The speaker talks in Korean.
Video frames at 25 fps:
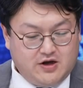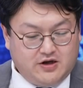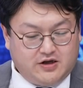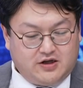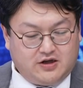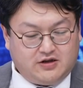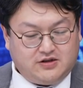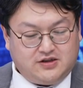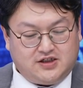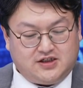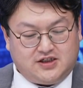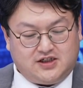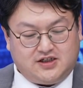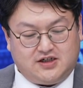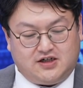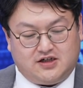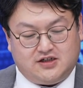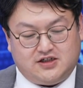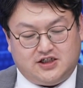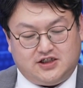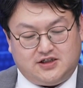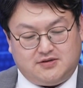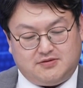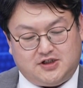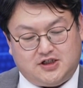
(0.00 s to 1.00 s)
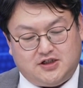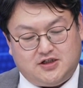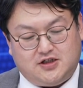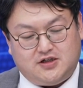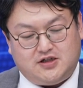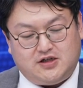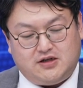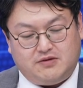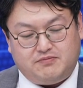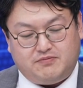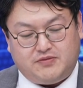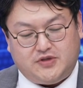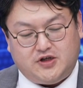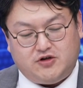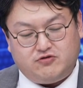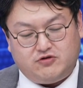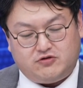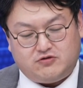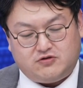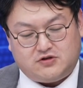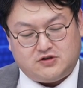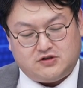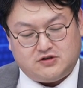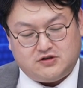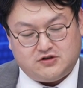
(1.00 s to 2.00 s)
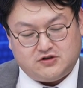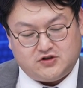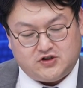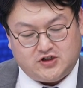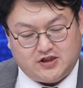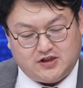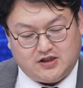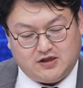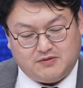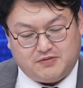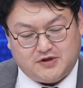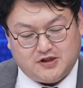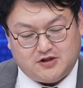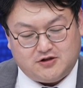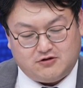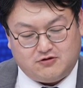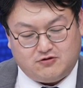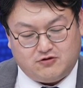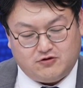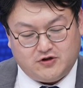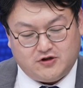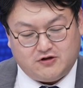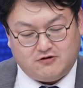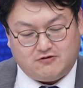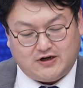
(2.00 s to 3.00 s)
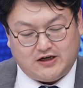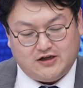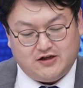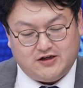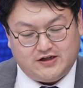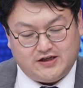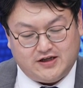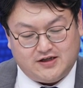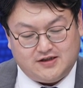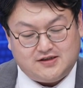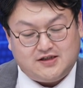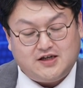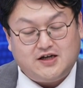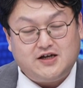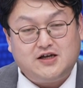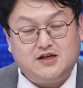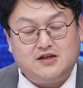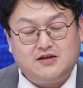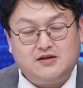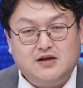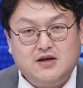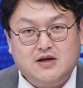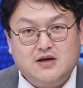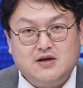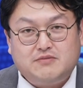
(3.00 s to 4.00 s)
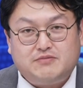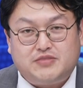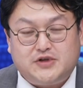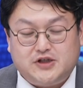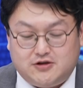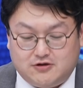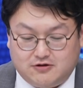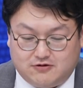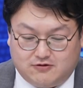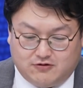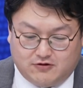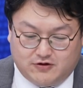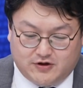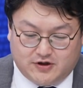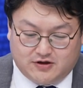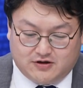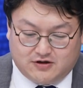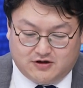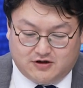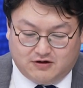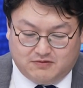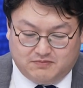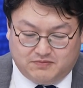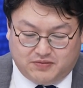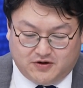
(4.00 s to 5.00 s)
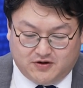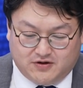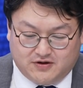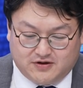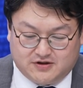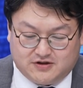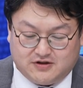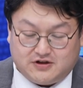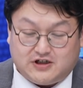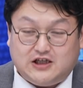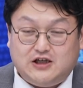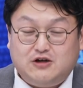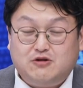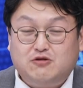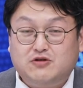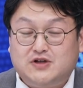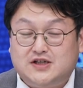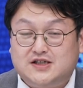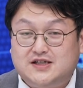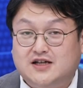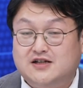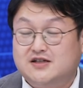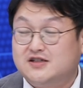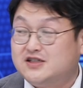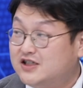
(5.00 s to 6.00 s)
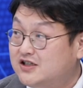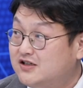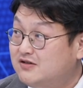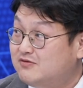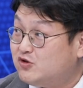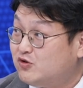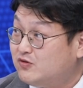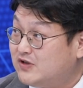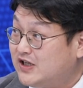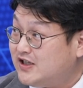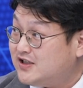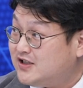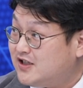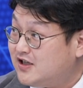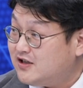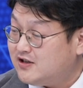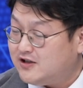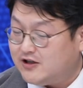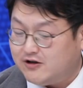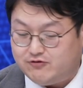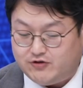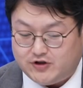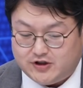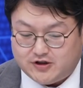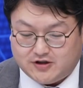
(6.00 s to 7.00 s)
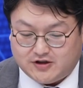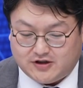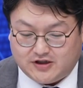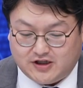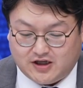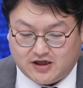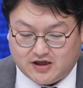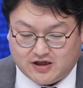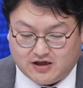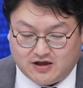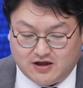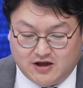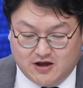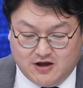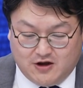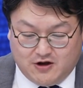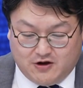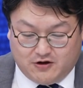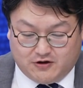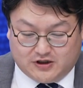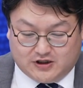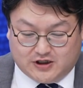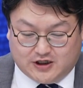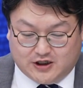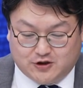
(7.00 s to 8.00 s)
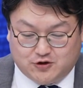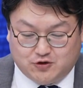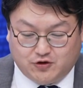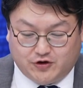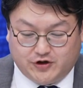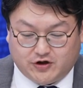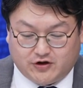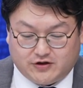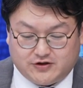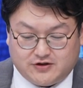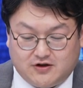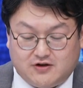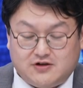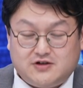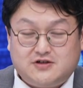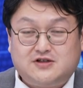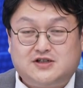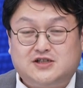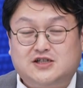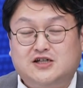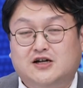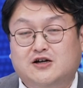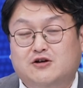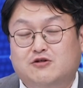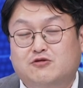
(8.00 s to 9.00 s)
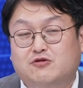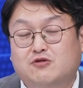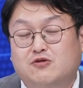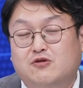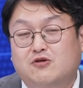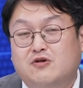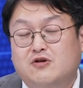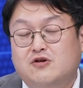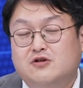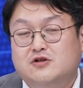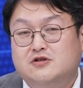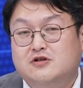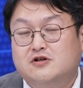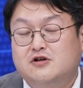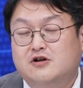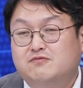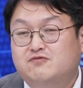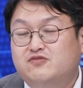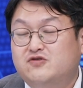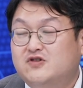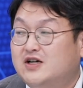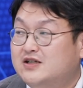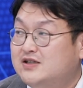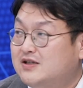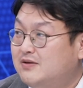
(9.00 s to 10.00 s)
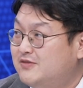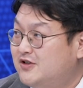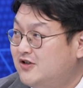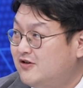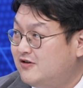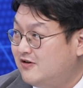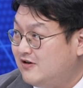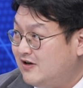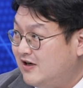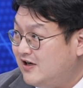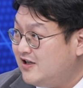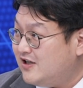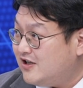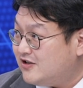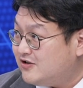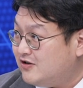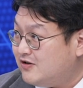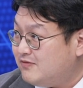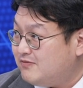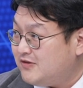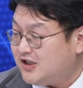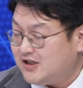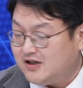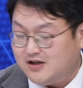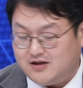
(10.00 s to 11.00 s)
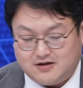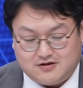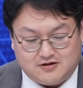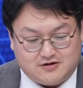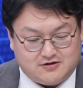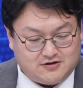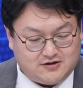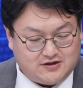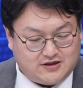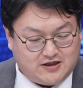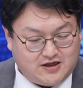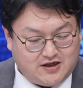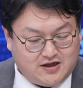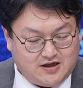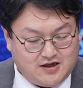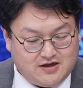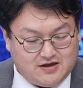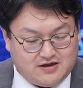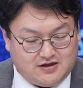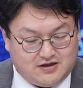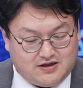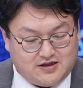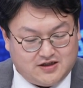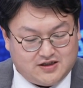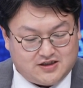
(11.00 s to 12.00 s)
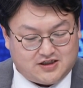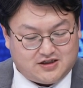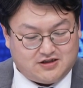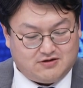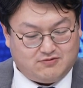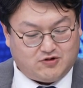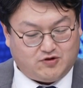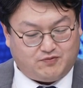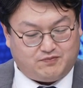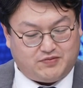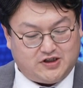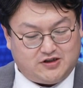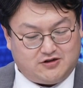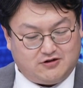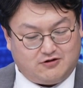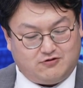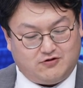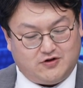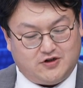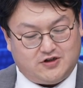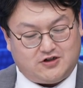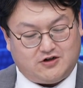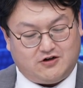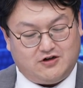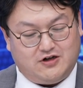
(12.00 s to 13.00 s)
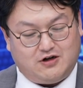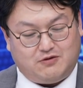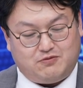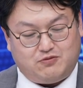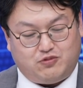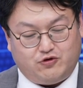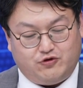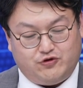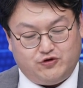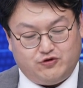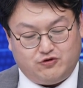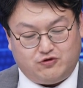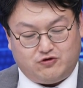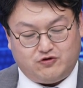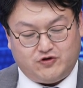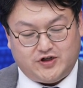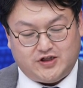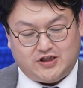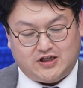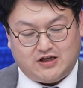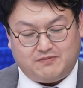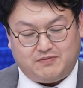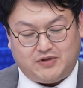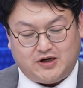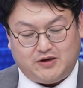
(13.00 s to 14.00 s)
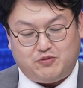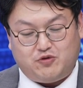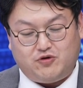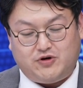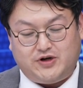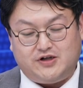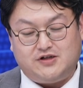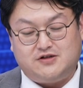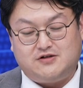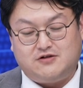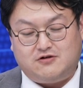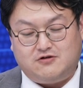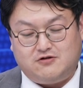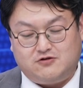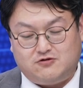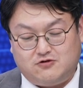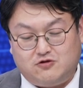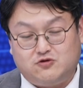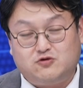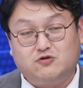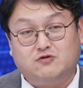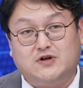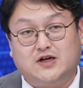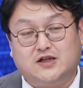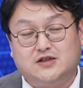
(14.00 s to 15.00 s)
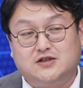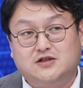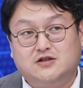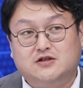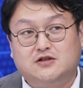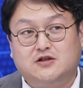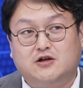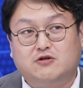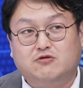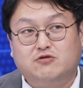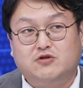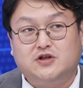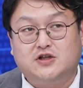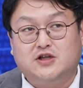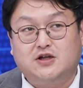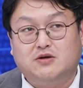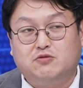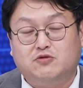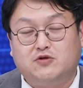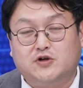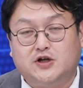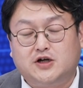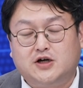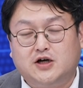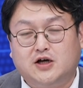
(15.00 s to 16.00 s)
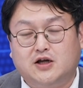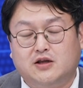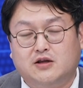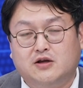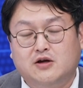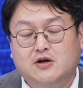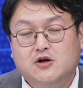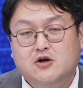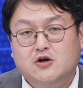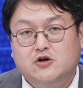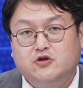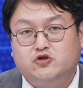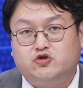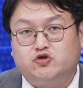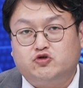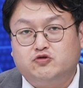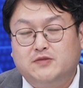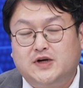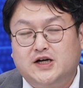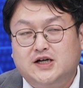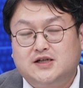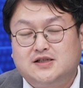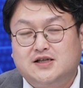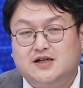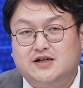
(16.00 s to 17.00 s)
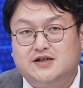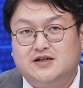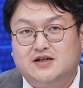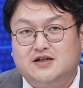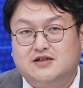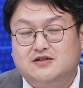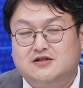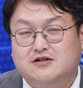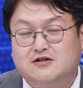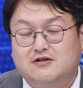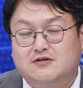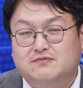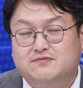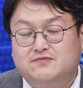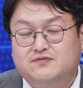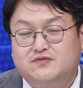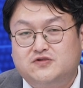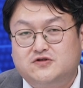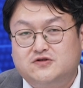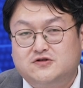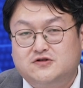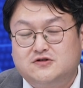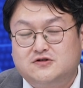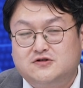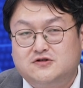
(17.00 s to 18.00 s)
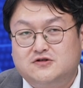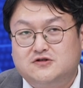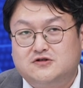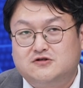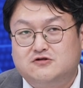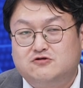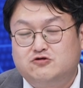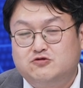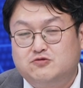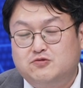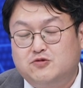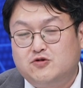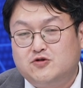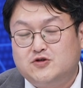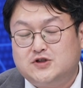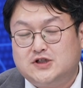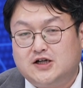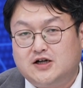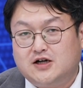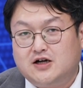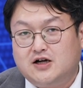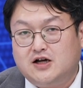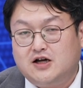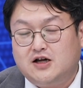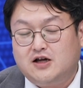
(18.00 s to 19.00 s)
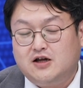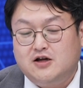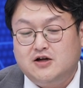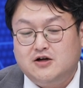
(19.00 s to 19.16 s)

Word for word: 현지 시간 이십칠일에 미국 그 최대 비트코인 관련 행사인 비트코인 컨퍼런스 이천이십사는 지금 좀 개최가 되고 있는데 네. 기조 연설자로 트럼프가 참석을 할 네. 예정입니다. 그런데 이게 지금 뭐 비트코인 전략 보유고에 대한 발표가 있을 것으로 좀 관측이 되고 있다 보니까 주말 사이에 트럼프 후보자가